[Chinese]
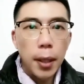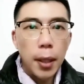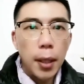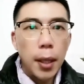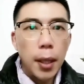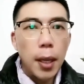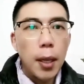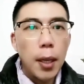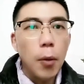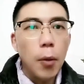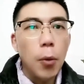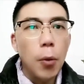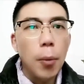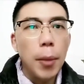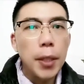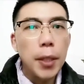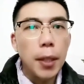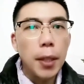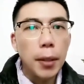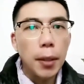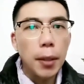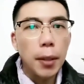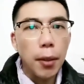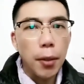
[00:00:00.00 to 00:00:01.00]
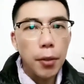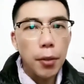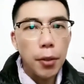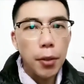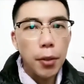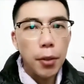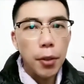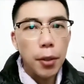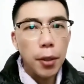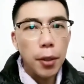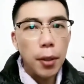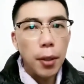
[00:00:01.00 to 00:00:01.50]
更让我没想到的
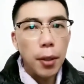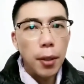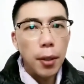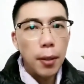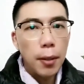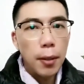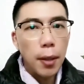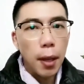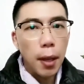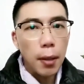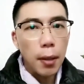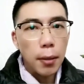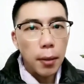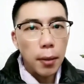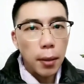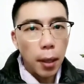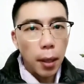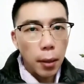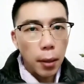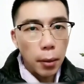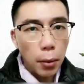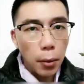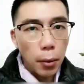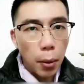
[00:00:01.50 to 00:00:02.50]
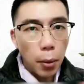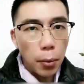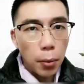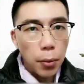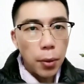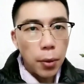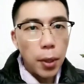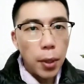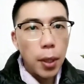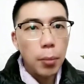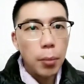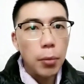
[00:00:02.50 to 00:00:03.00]
是，嗓子疼痛
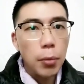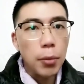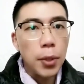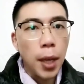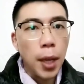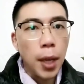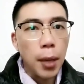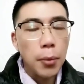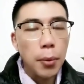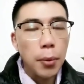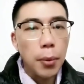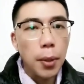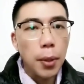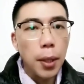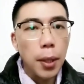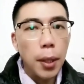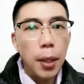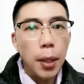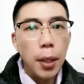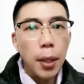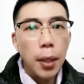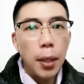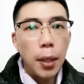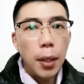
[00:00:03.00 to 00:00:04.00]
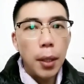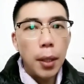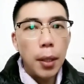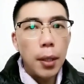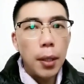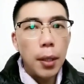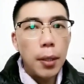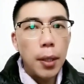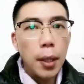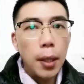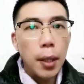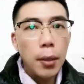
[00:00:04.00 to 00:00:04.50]
进一步加剧。以
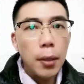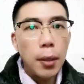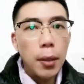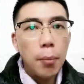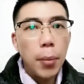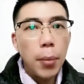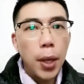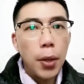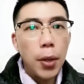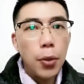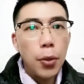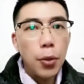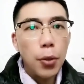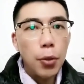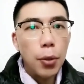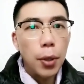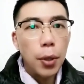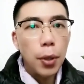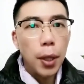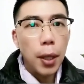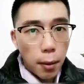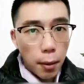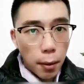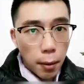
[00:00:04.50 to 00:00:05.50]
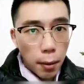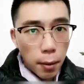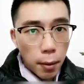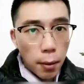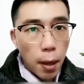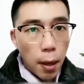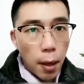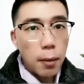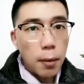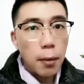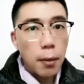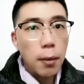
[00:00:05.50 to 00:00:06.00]
前听别人说的
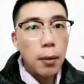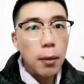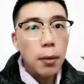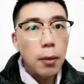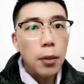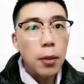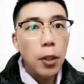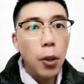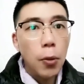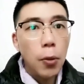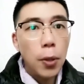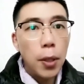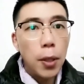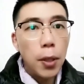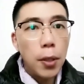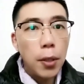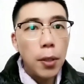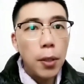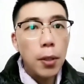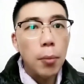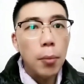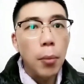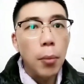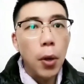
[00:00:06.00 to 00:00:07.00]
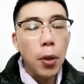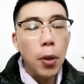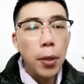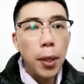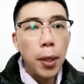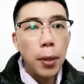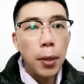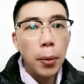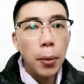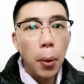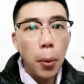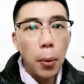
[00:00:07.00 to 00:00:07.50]
嗓子刀割式冒
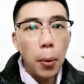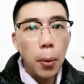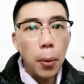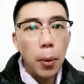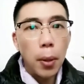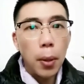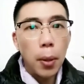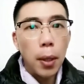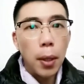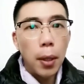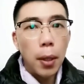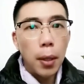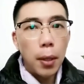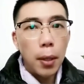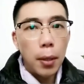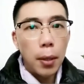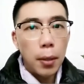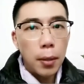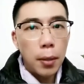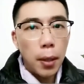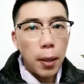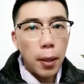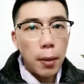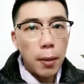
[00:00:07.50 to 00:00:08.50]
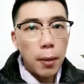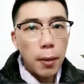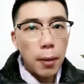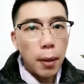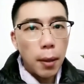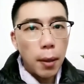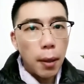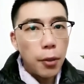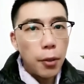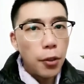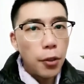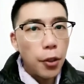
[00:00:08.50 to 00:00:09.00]
烟痛，这一次
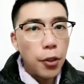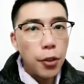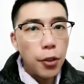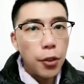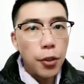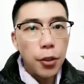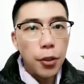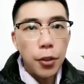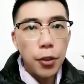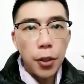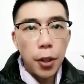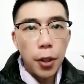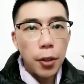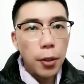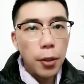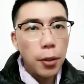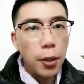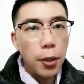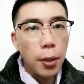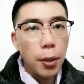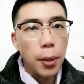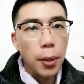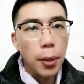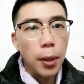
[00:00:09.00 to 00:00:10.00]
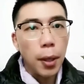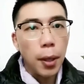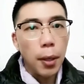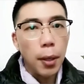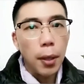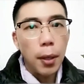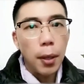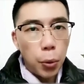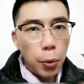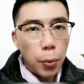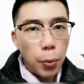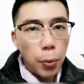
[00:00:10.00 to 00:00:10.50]
呢，真的是切身体会到了，
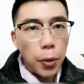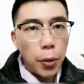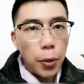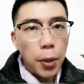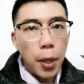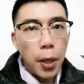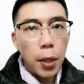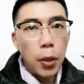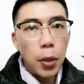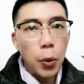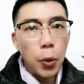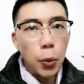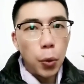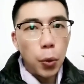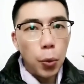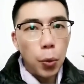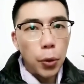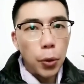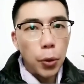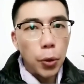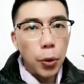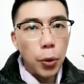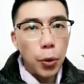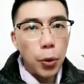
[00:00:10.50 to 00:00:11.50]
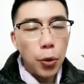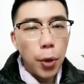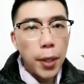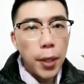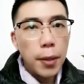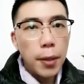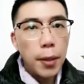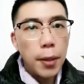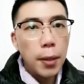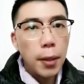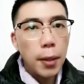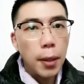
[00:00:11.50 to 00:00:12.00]
咽口吐沫都专
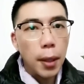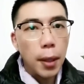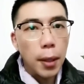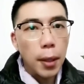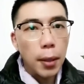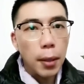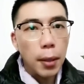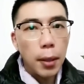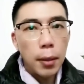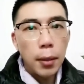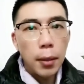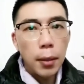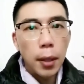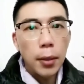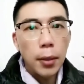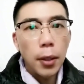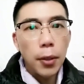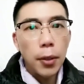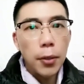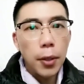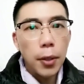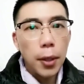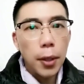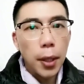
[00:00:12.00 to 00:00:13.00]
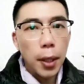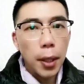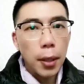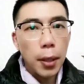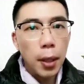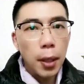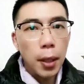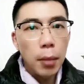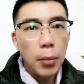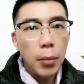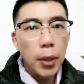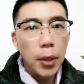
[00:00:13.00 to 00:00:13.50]
心的疼，疼到极点，
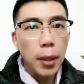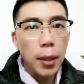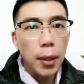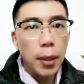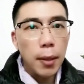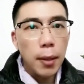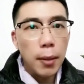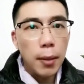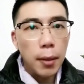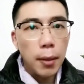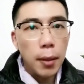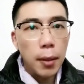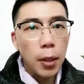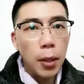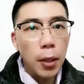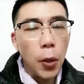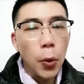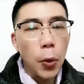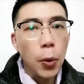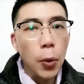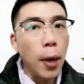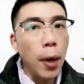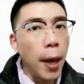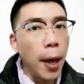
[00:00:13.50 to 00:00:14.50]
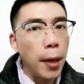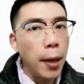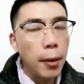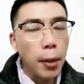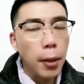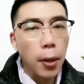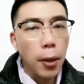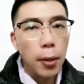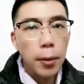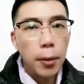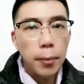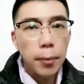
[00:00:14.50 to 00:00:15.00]
恨不得给自己喉咙来一刀。